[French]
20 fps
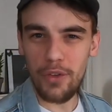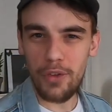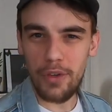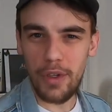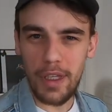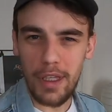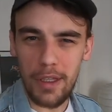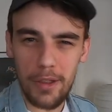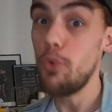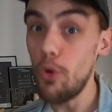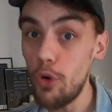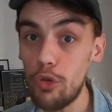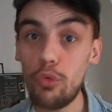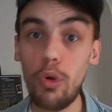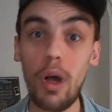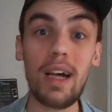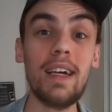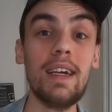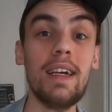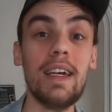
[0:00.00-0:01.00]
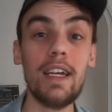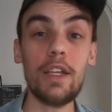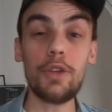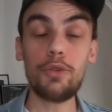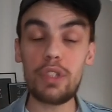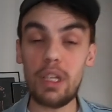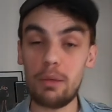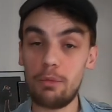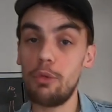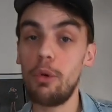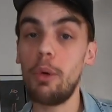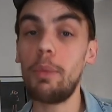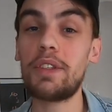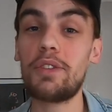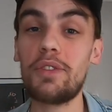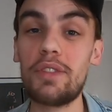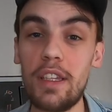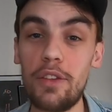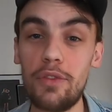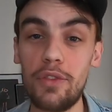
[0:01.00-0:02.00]
février. Pourquoi Tout simplement parce
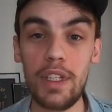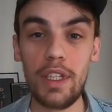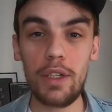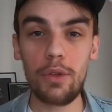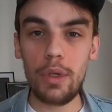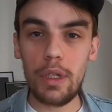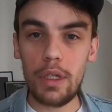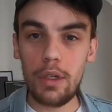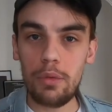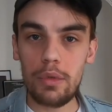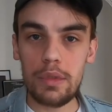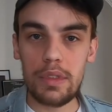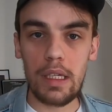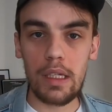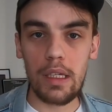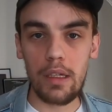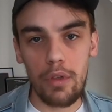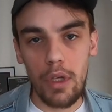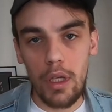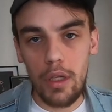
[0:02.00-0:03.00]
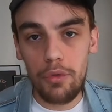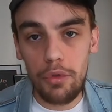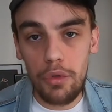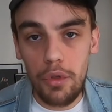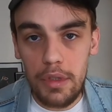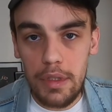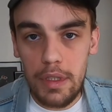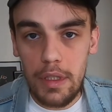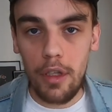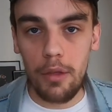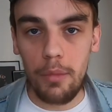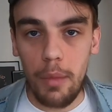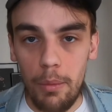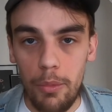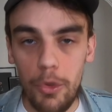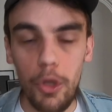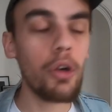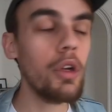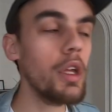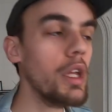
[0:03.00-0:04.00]
que cette vidéo est consacrée, vous l'avez vu dans le titre en même
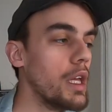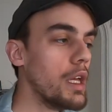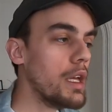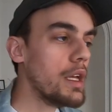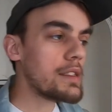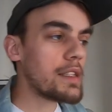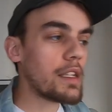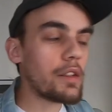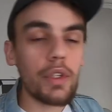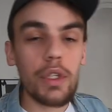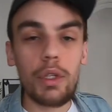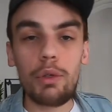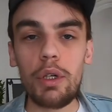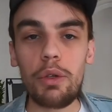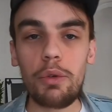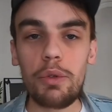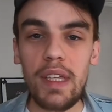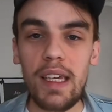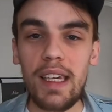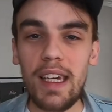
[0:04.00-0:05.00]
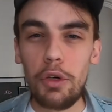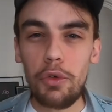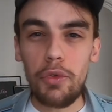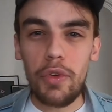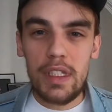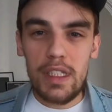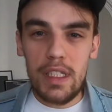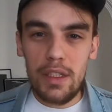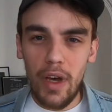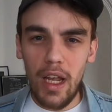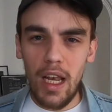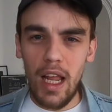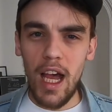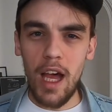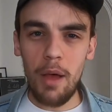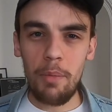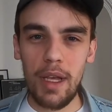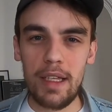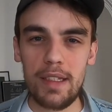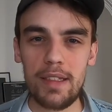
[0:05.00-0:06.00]
temps, cette vidéo est consacrée au festival
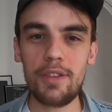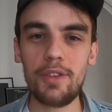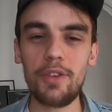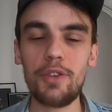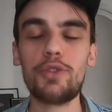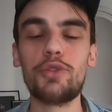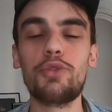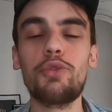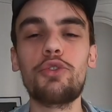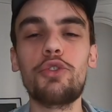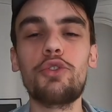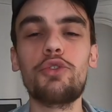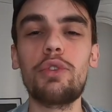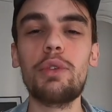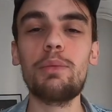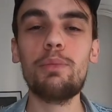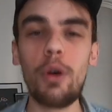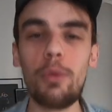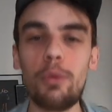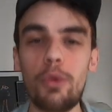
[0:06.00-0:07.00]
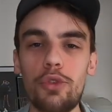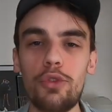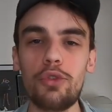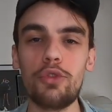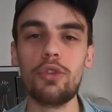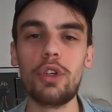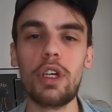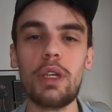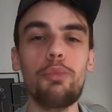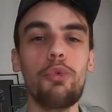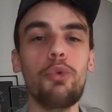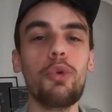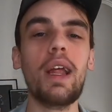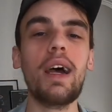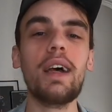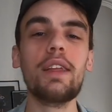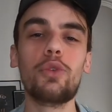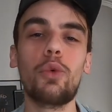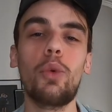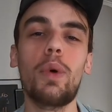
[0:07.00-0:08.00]
Impatience, dont je suis membre du jury pour
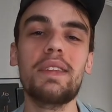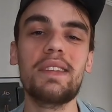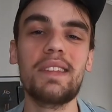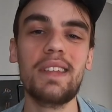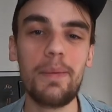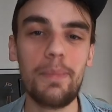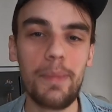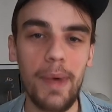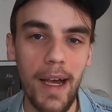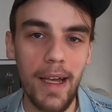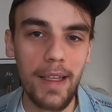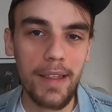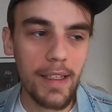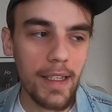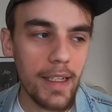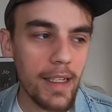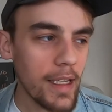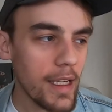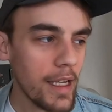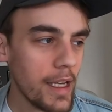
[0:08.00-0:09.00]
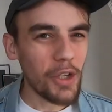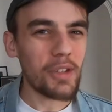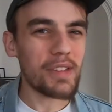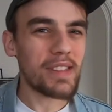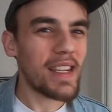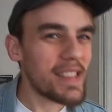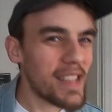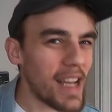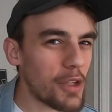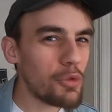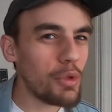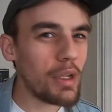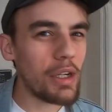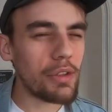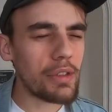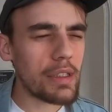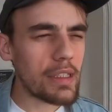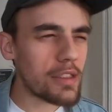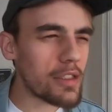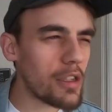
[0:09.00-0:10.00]
la troisième année. Quand ça a été annulé
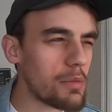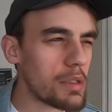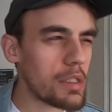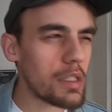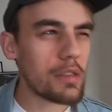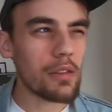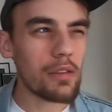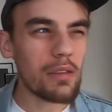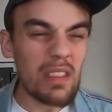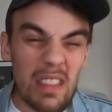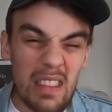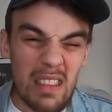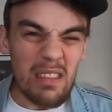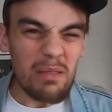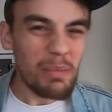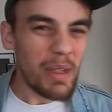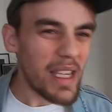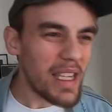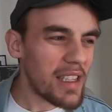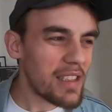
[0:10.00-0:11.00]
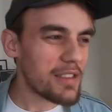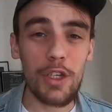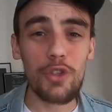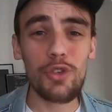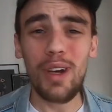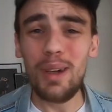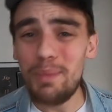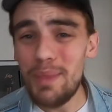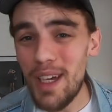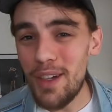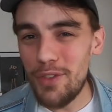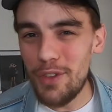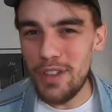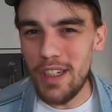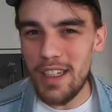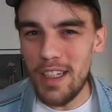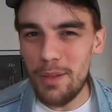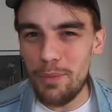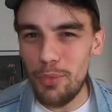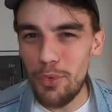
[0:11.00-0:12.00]
en décembre, j'étais genre, oh merde, j'aurais bien fait une
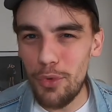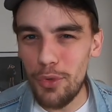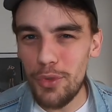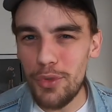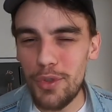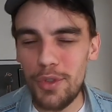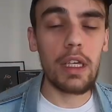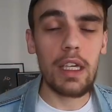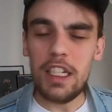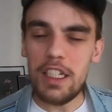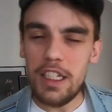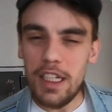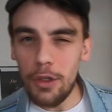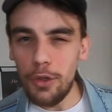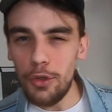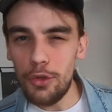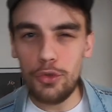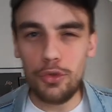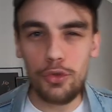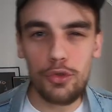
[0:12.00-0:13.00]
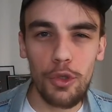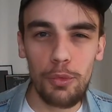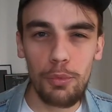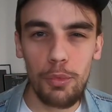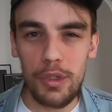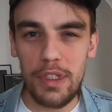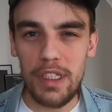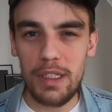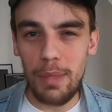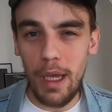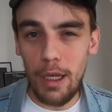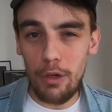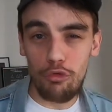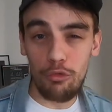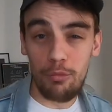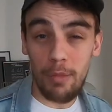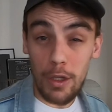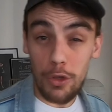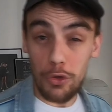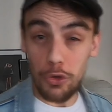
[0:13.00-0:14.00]
année de plus. Et j'ai reçu ce petit mail où
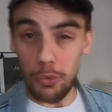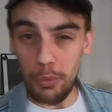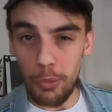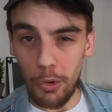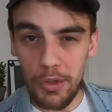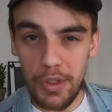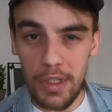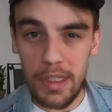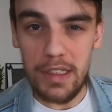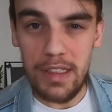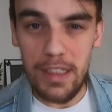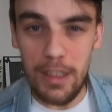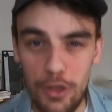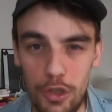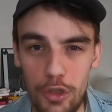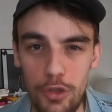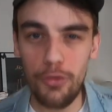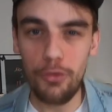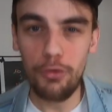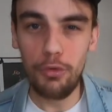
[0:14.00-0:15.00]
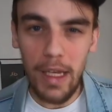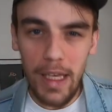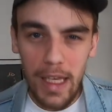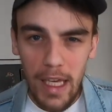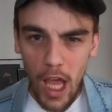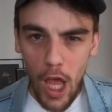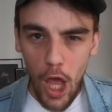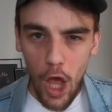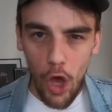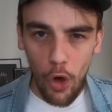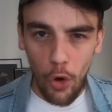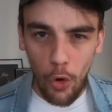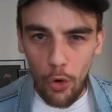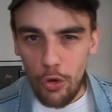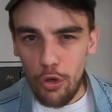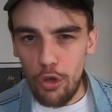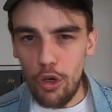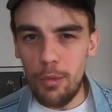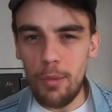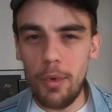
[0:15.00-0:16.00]
on m'a demandé si je voulais
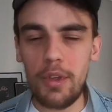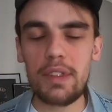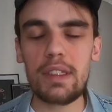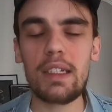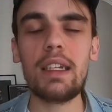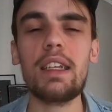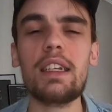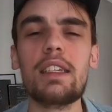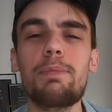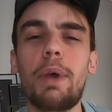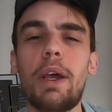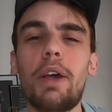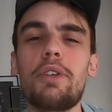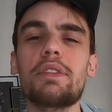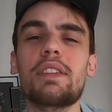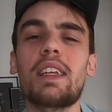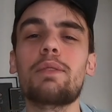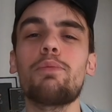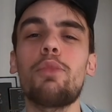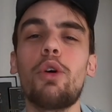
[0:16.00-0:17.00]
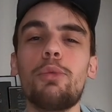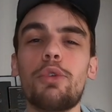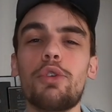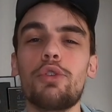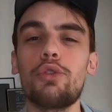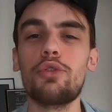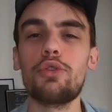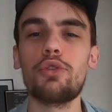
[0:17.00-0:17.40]
recommencer l'expérience d'être membre du